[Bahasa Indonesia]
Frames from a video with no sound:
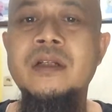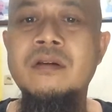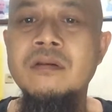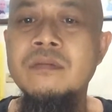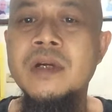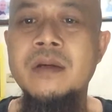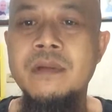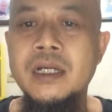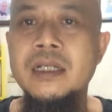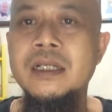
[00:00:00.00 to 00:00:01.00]
rumah
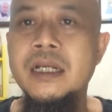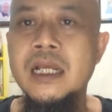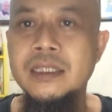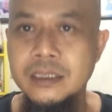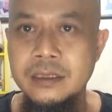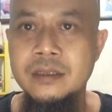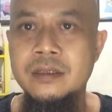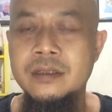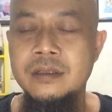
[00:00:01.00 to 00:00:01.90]
makan gratis